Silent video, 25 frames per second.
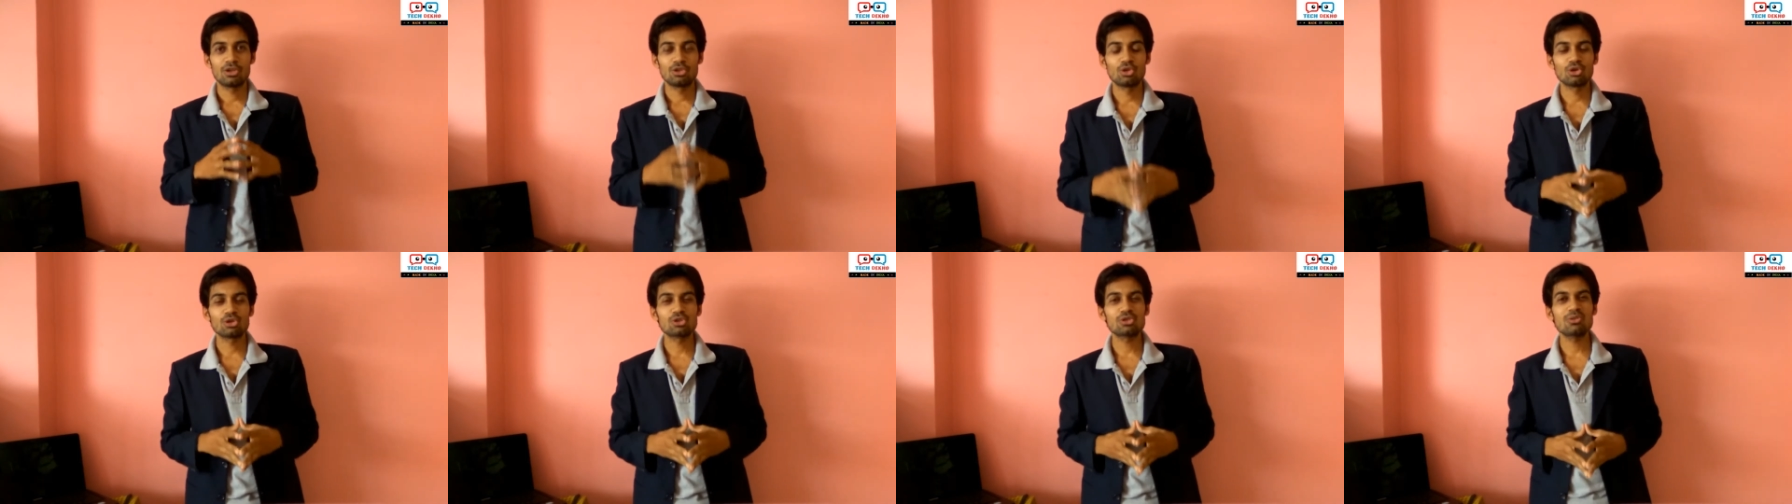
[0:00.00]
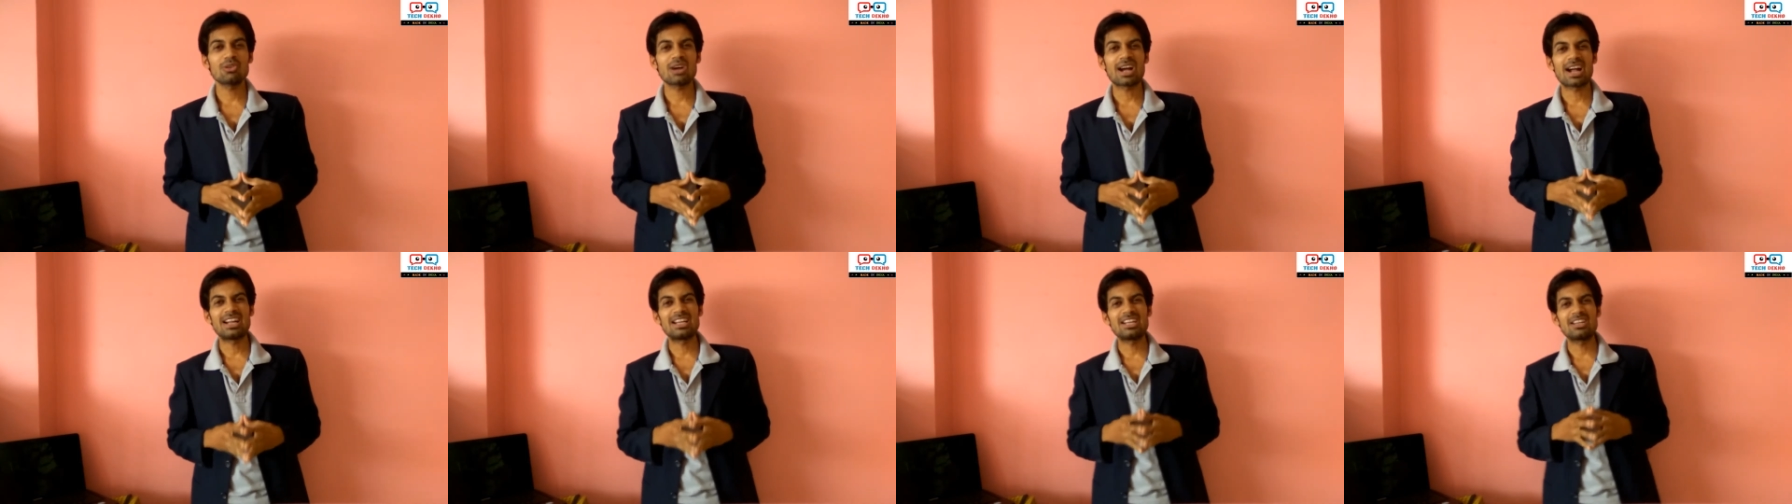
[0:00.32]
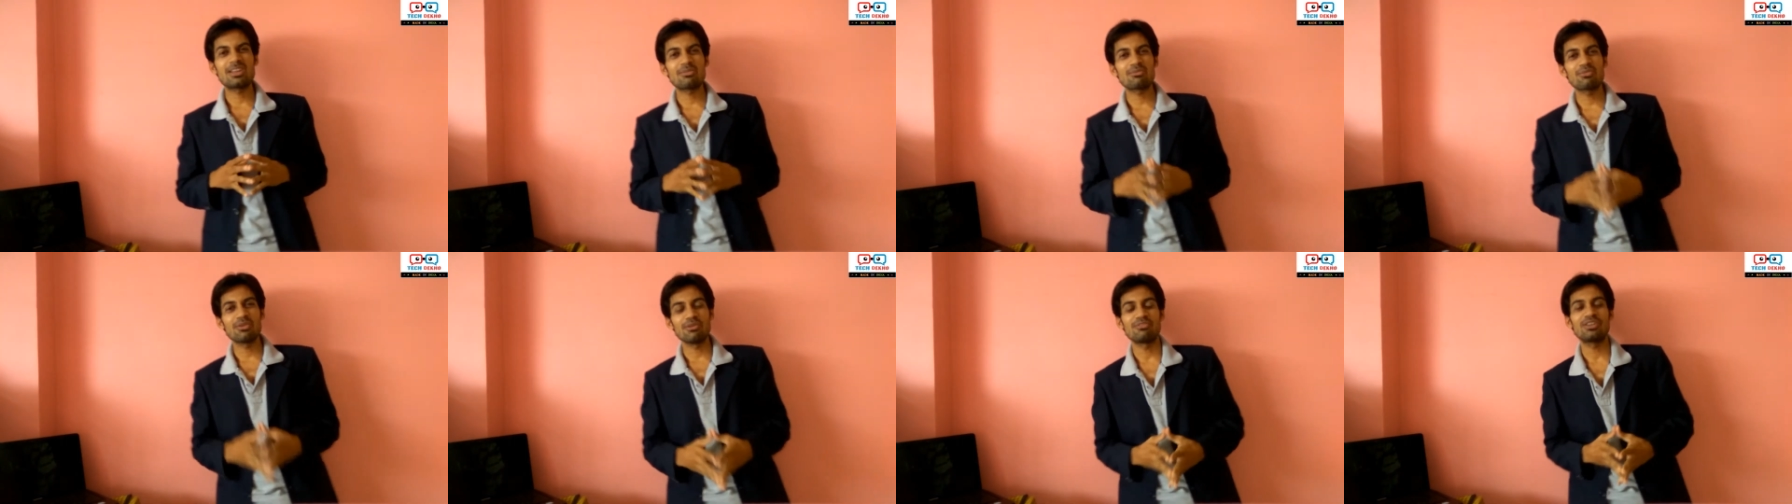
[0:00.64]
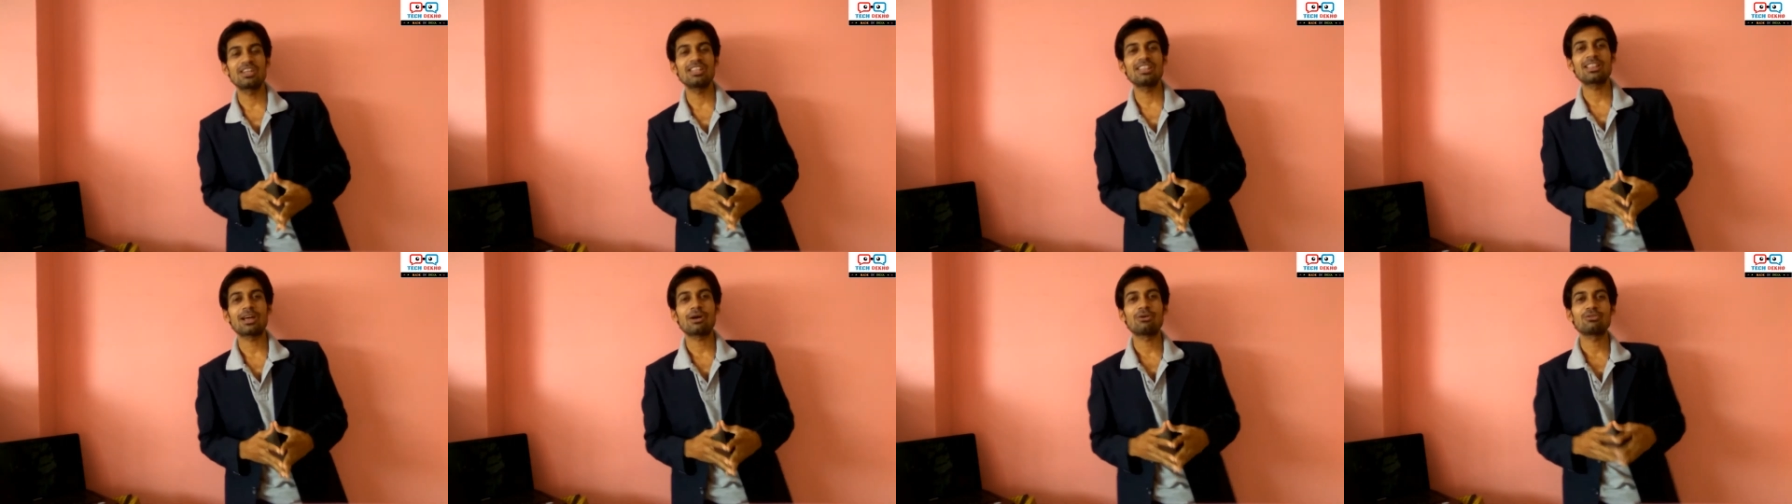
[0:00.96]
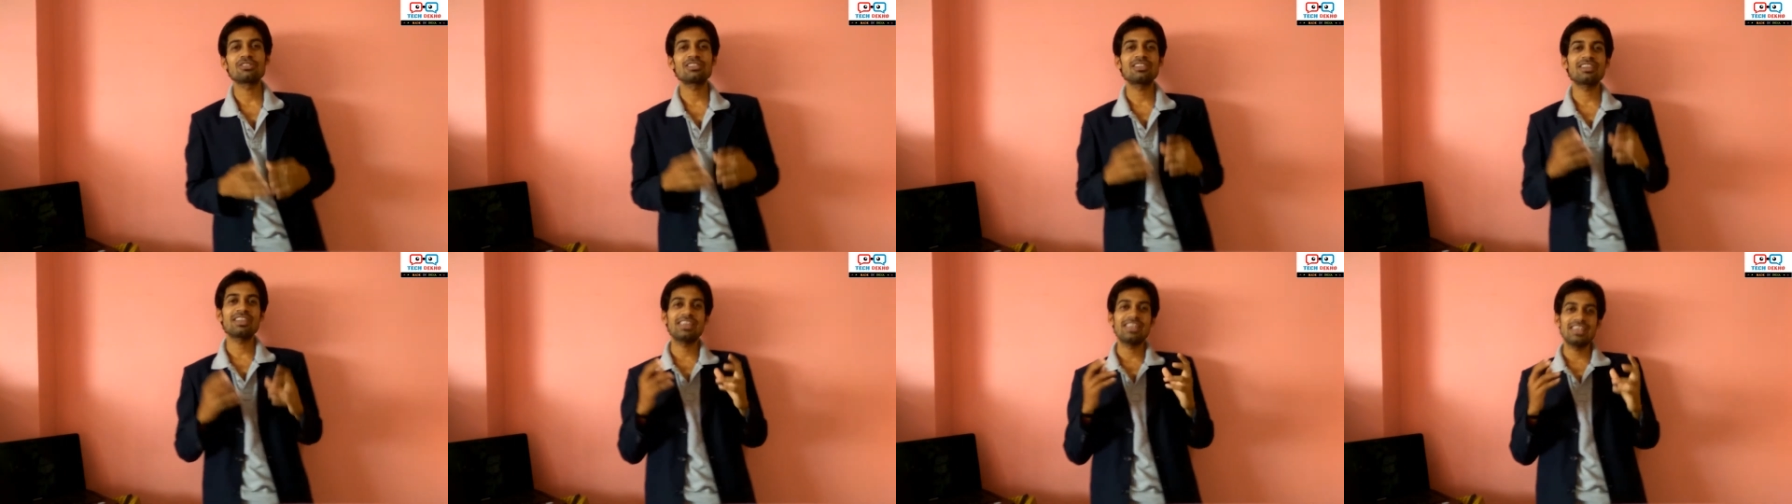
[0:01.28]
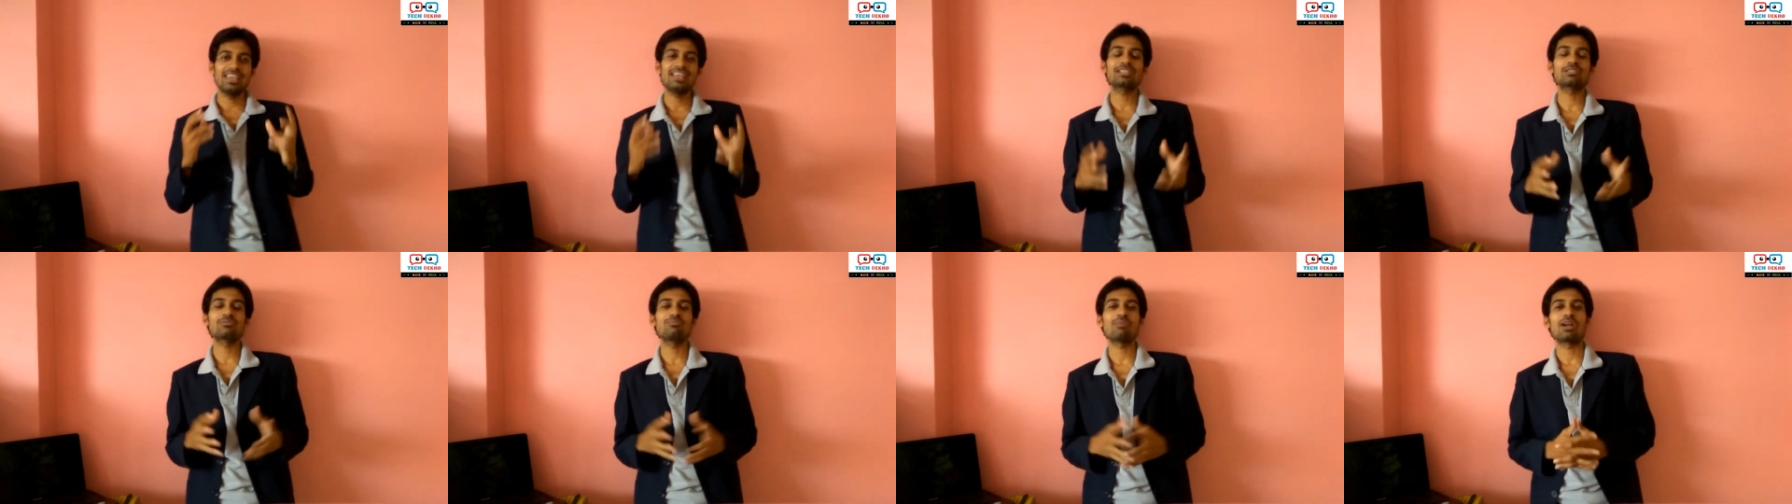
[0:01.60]
दोस्तों अंडर 15,000
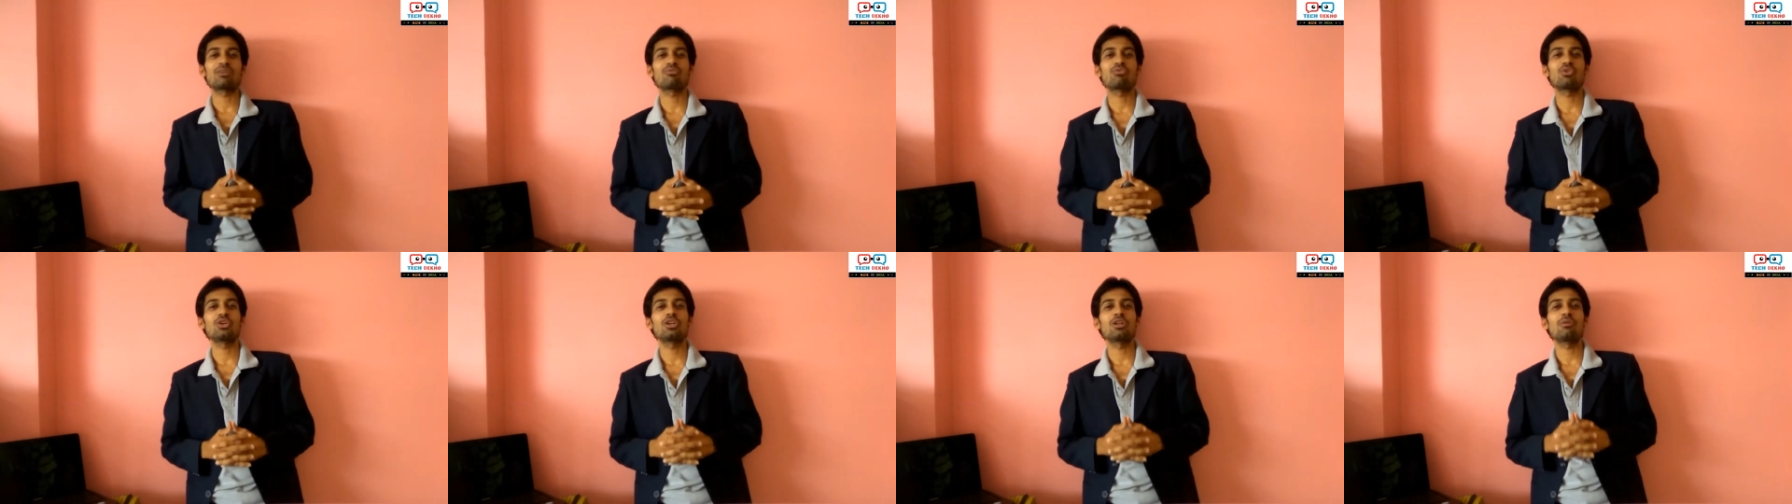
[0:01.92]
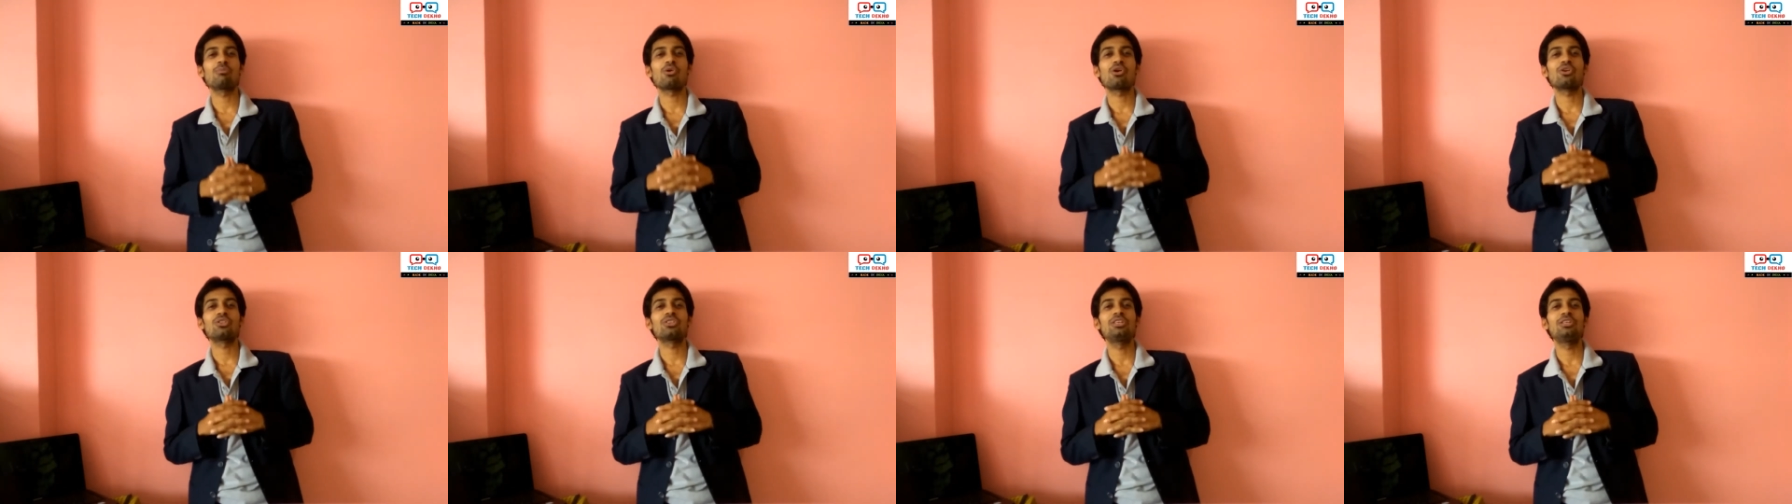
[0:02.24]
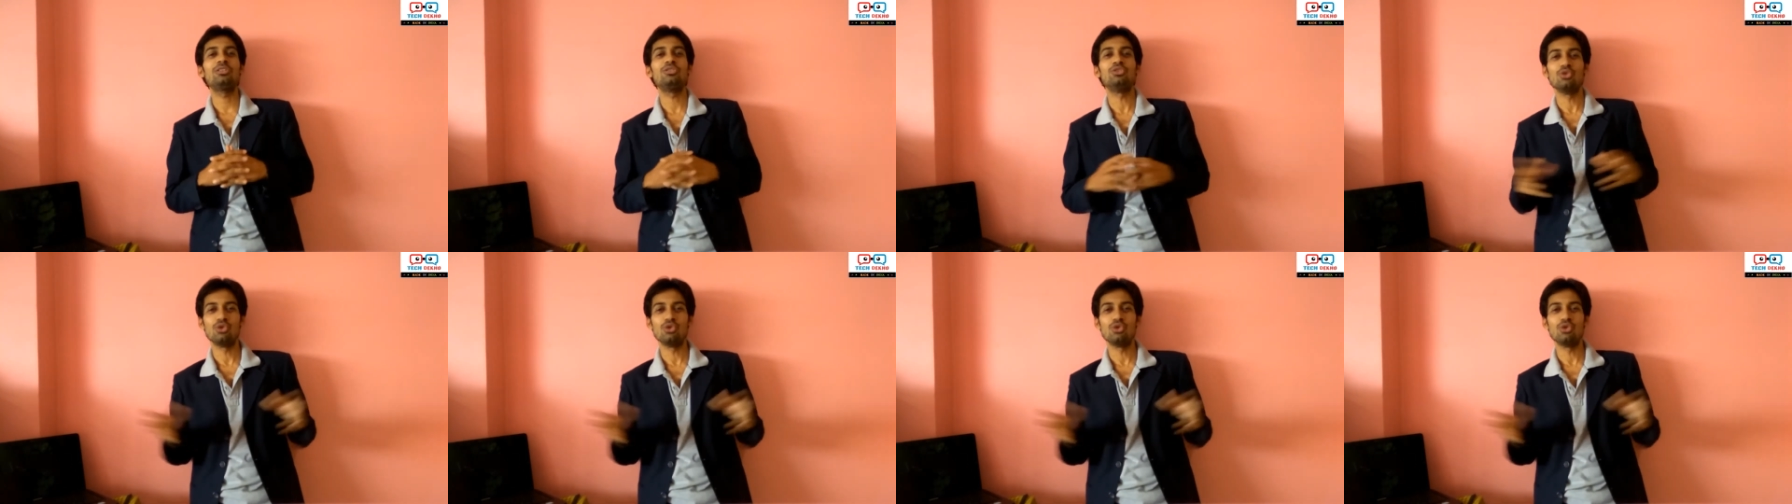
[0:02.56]
एक स्मार्टफोन ने बहुत ही